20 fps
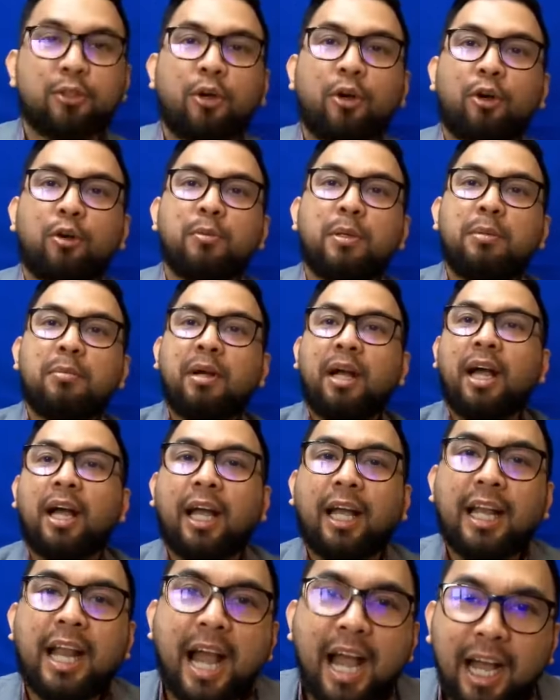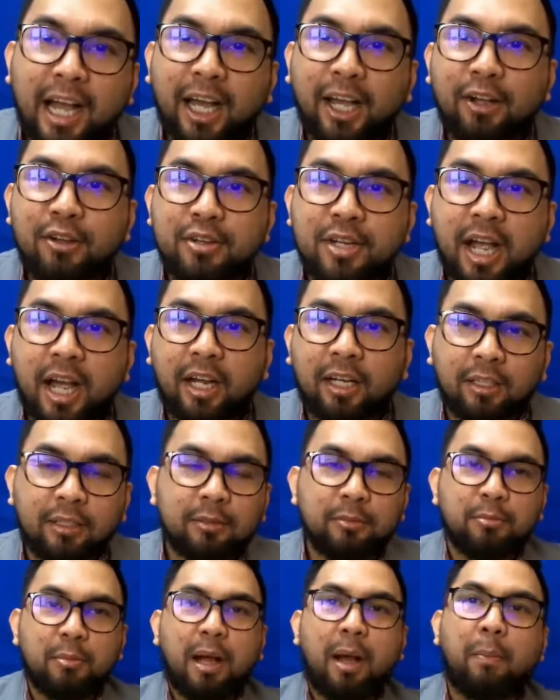So kung may mga kailangan kayo diyan,
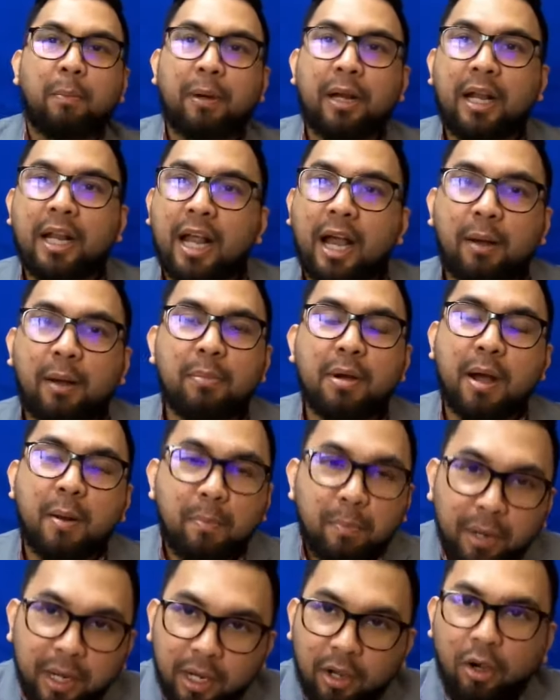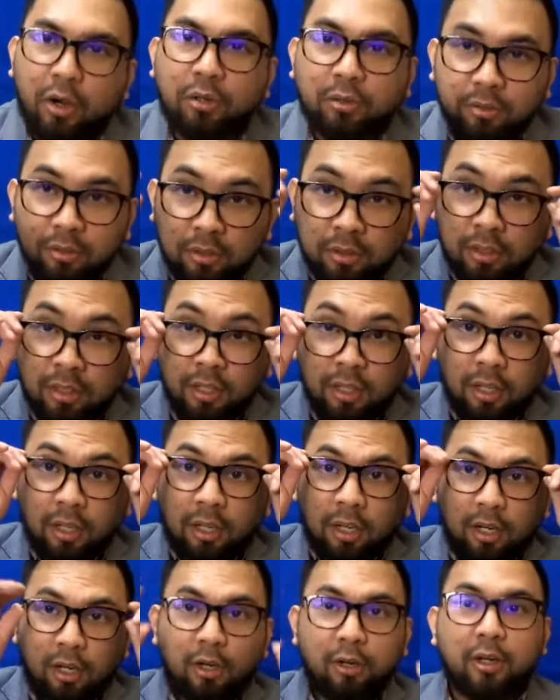mga pre-lab, mga pre-owned.
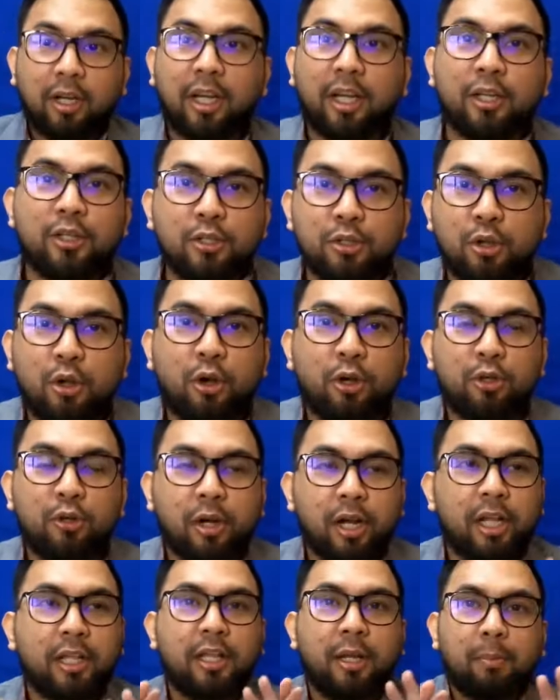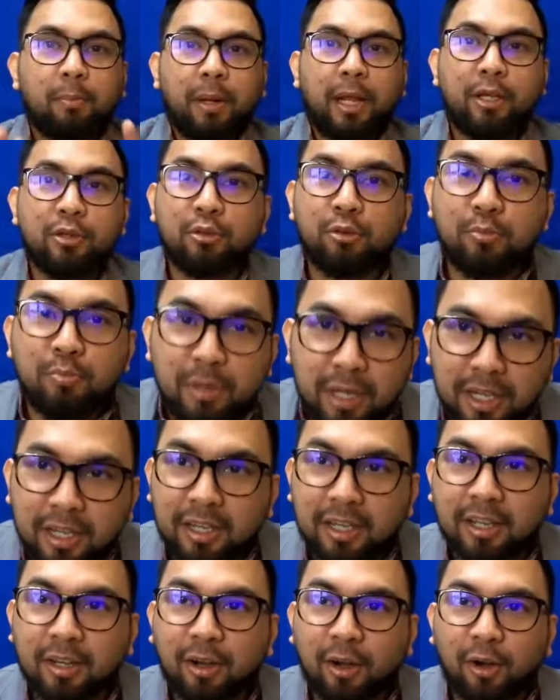Okay, so you are in the place to
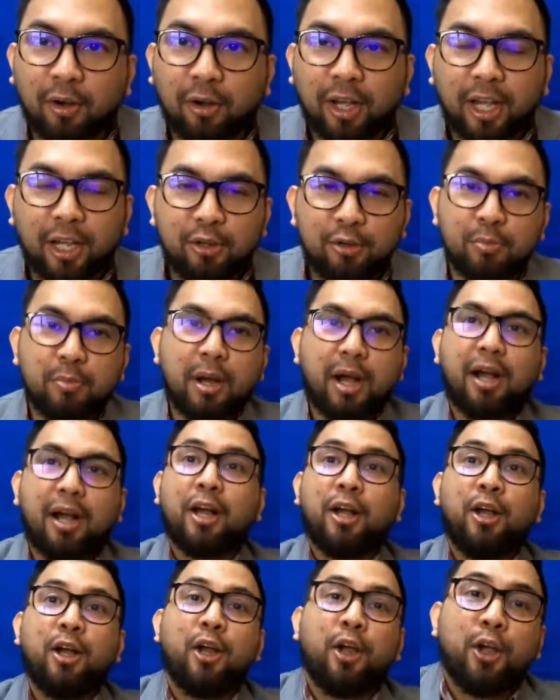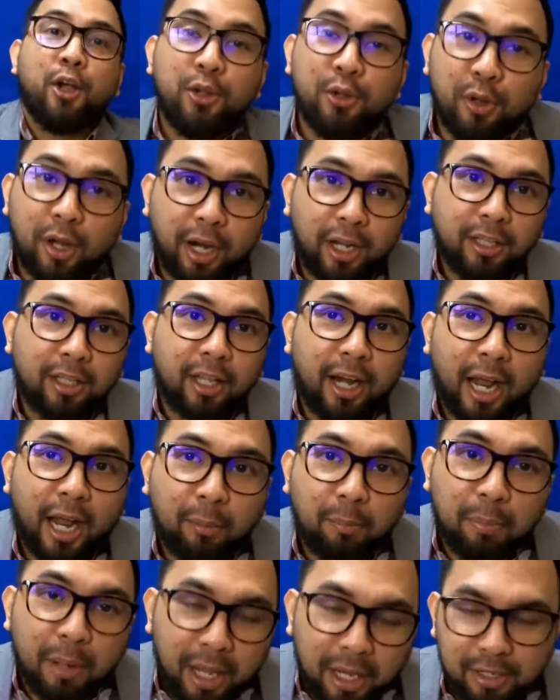be. Okay, yung mga you are in the
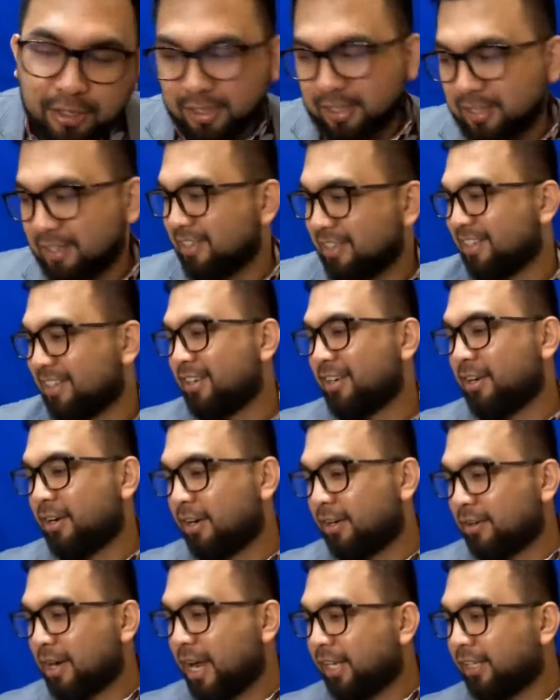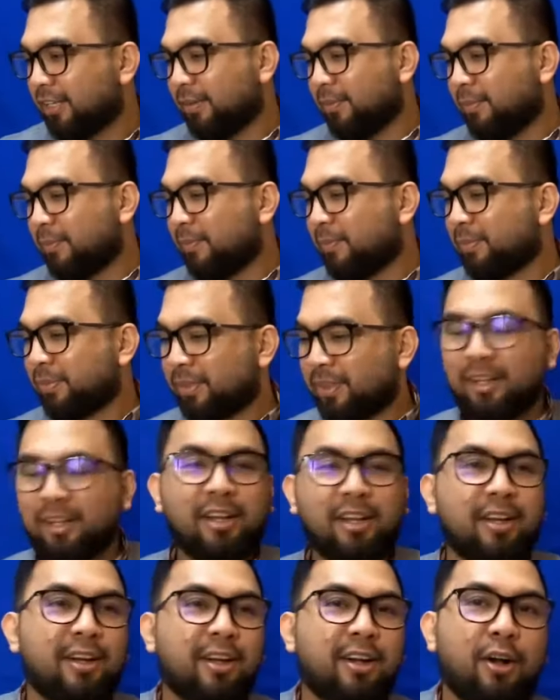right place. Right?
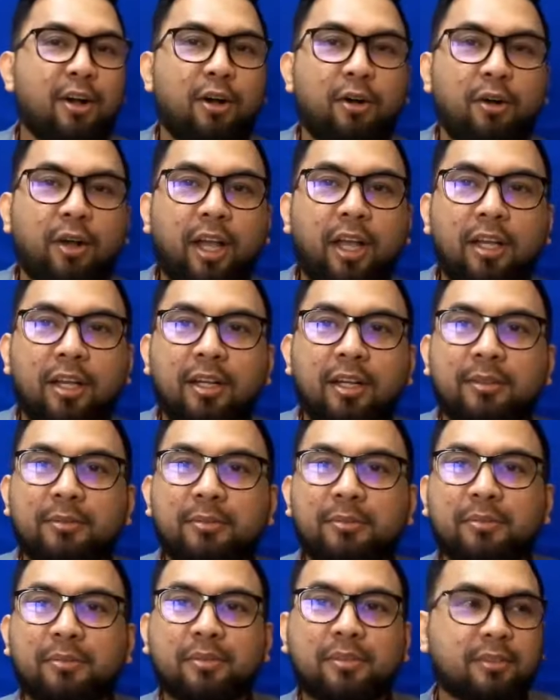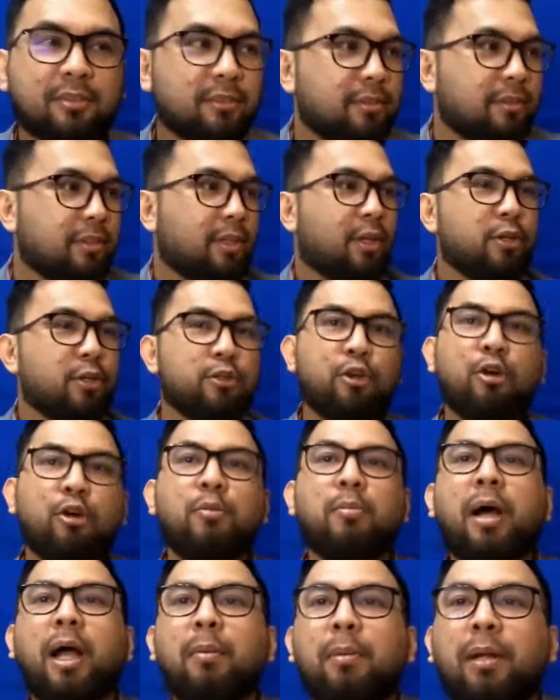Okay?
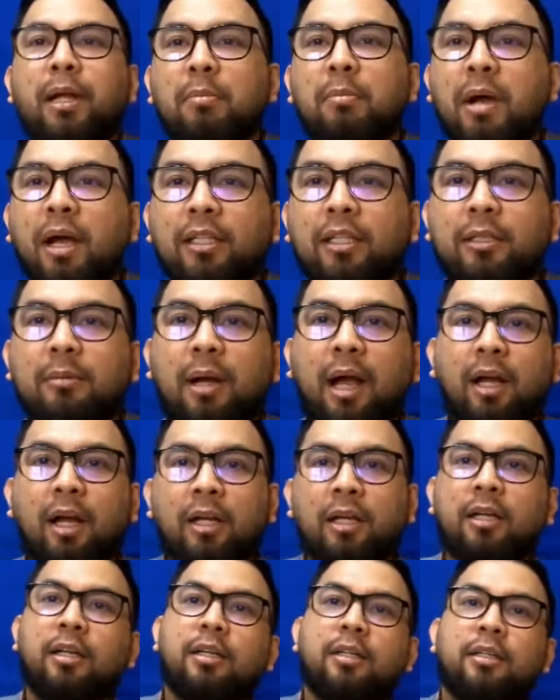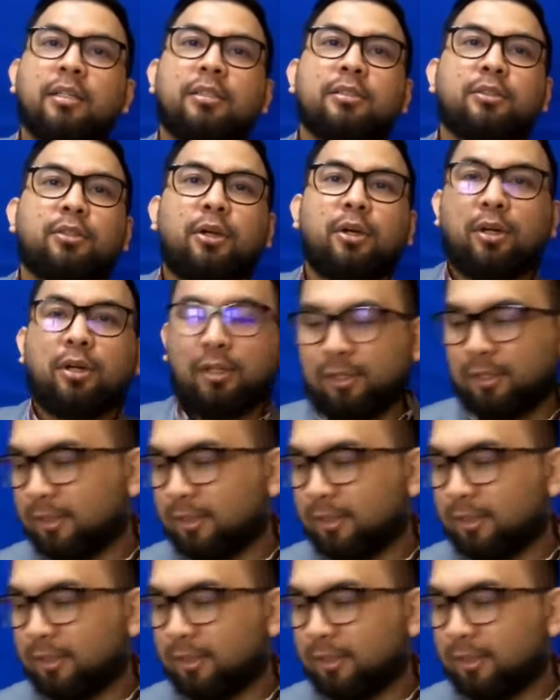So maiba naman, di ba? So,